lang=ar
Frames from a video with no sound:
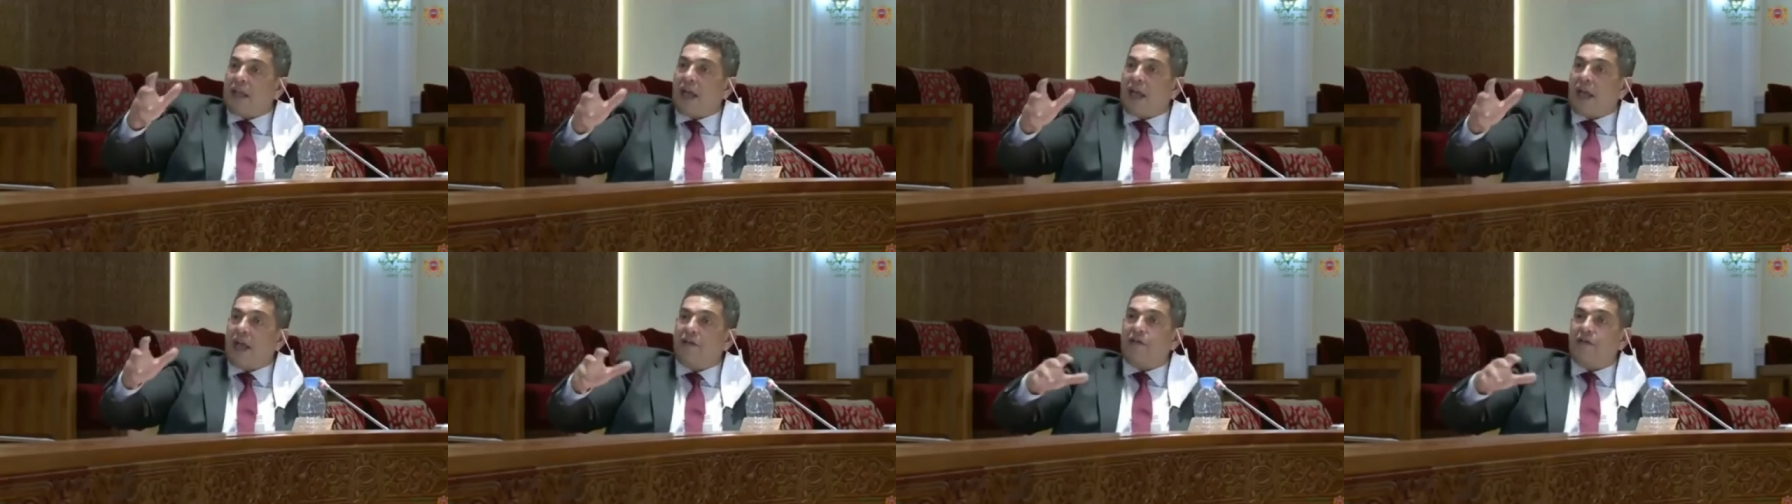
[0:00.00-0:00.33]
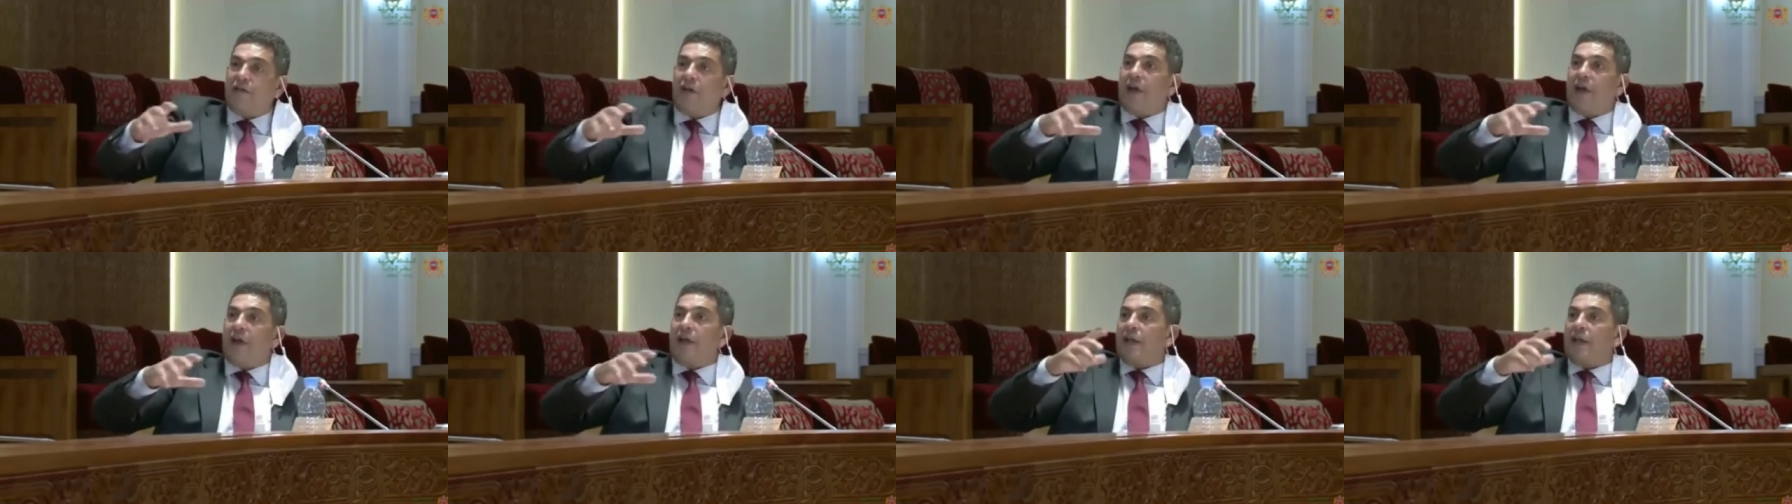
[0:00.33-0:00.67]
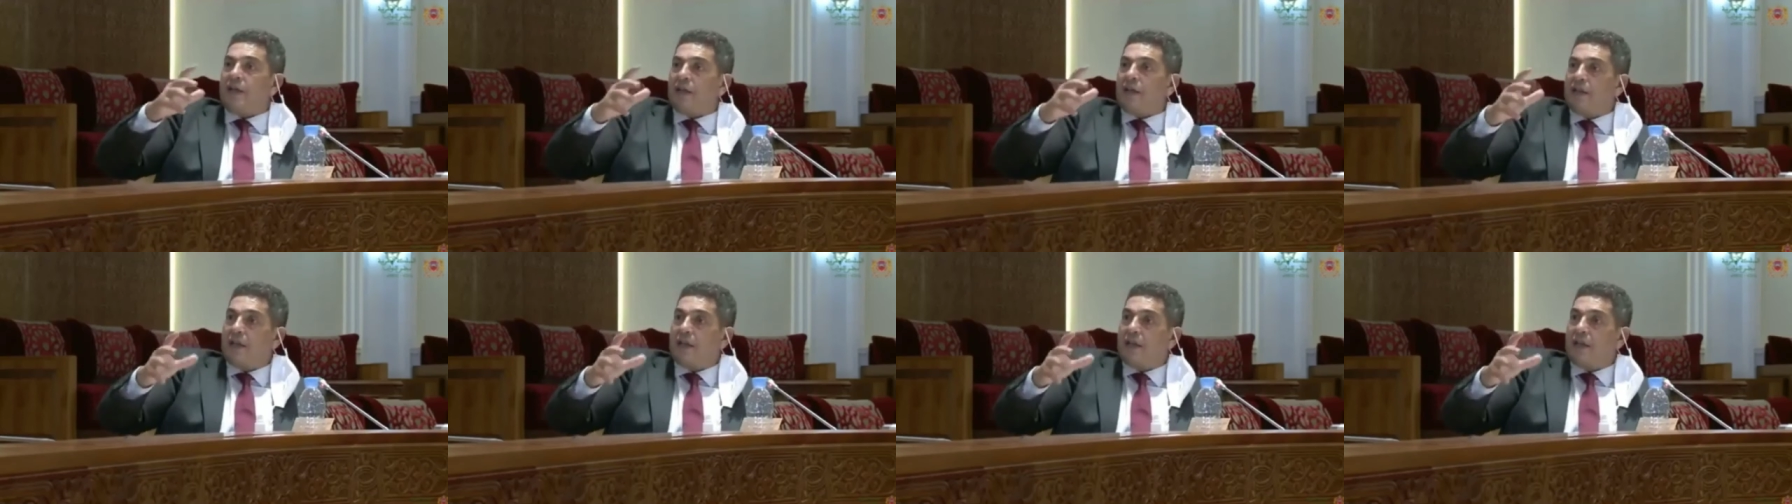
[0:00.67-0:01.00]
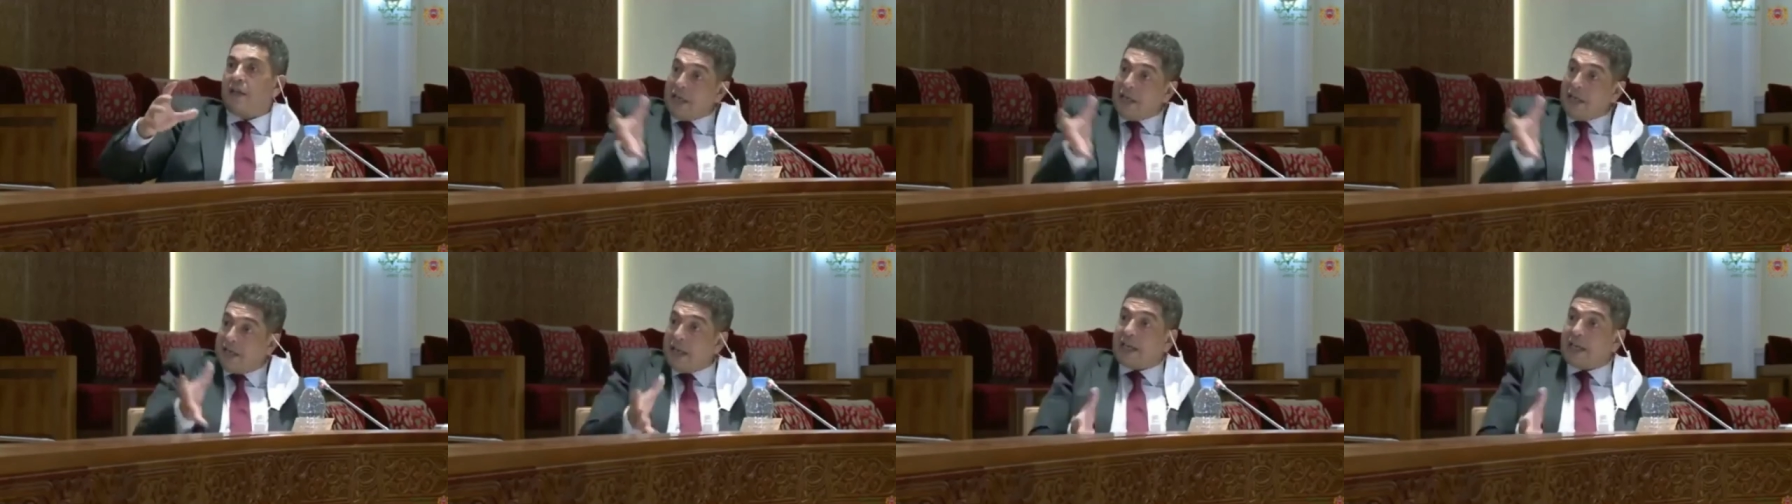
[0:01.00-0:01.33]
ترافاي
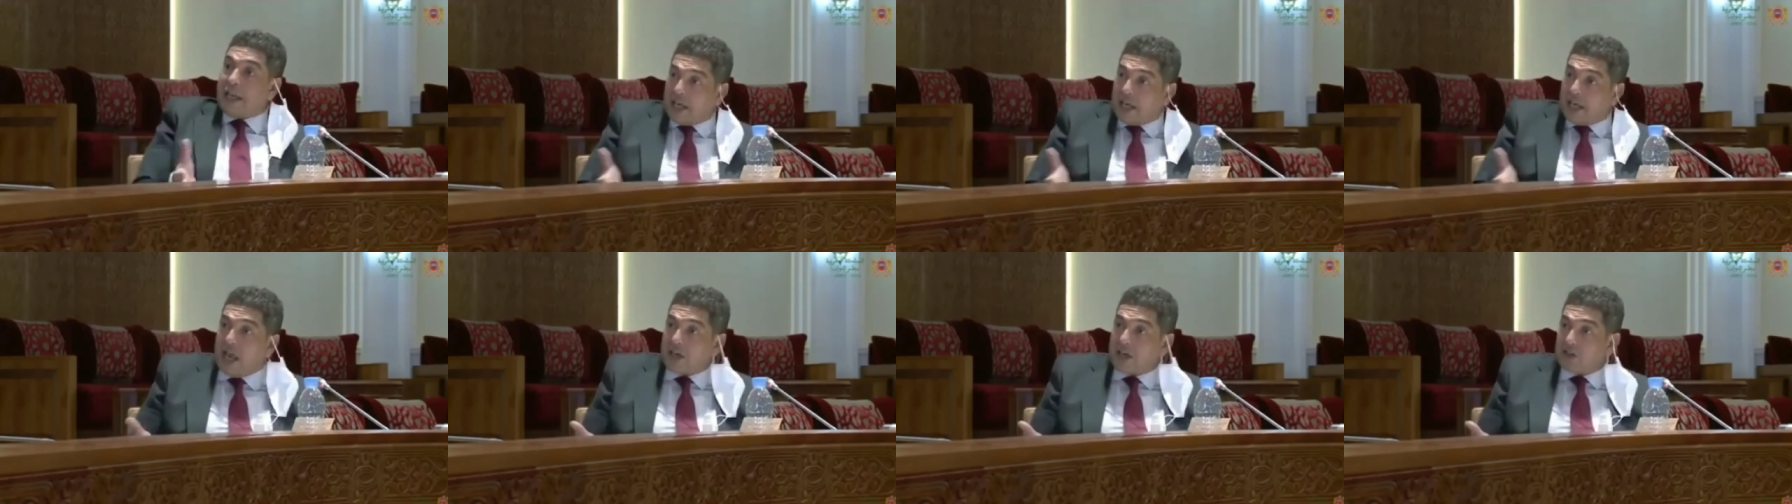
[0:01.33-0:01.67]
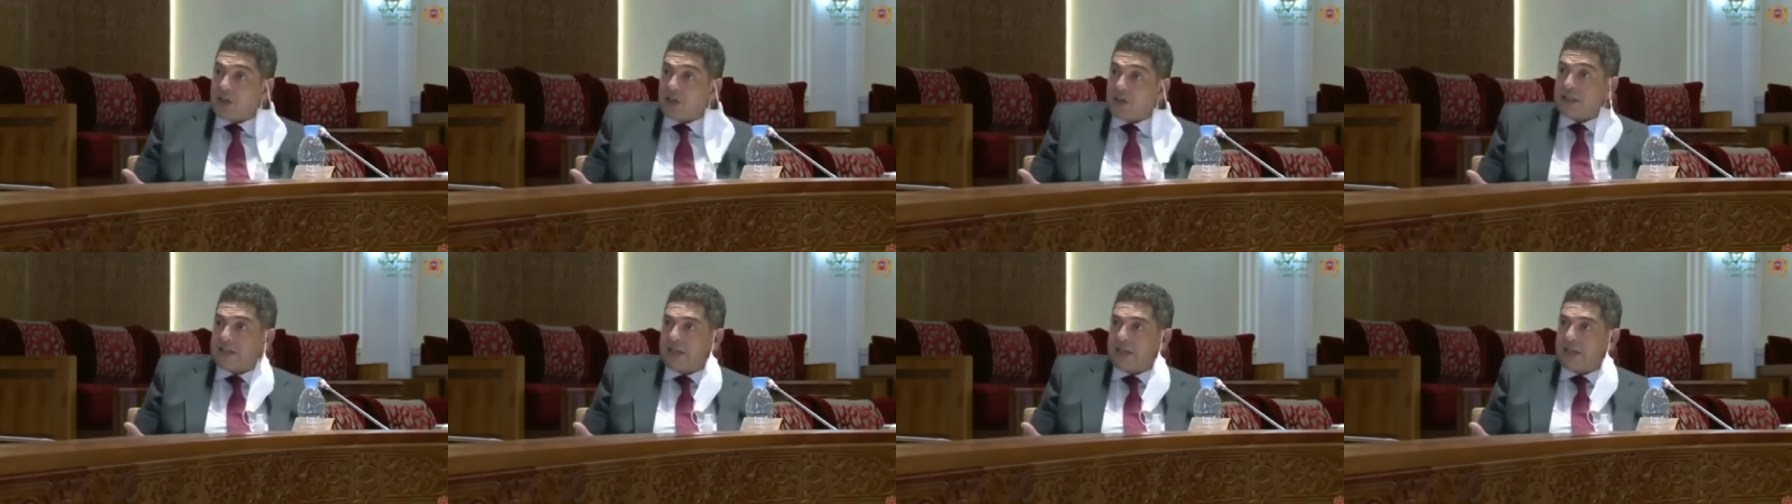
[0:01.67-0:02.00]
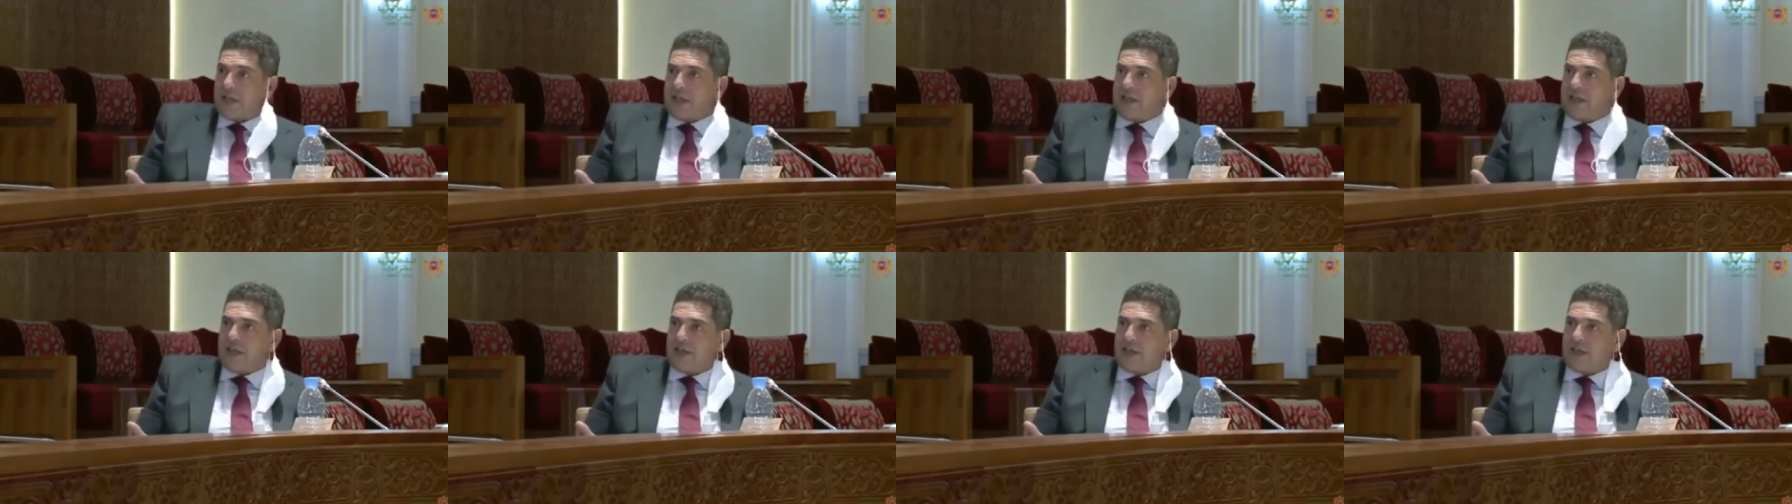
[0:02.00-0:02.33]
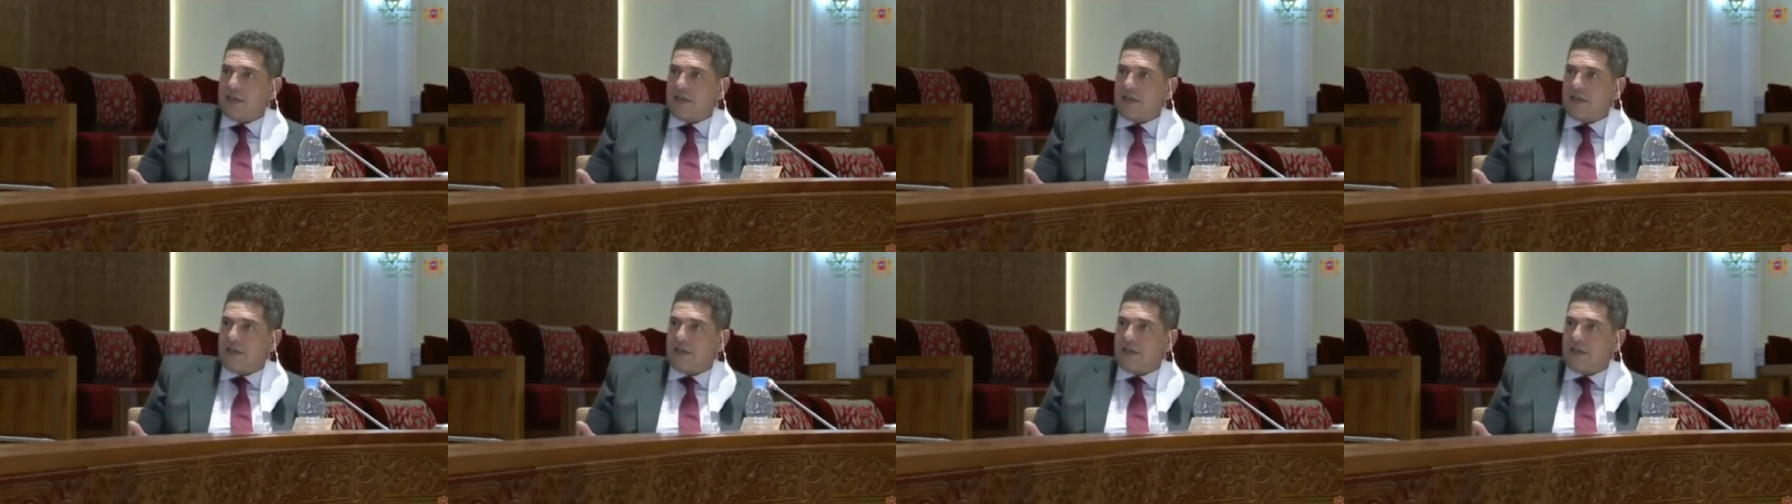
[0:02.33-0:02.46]
لان كاين حجر صحي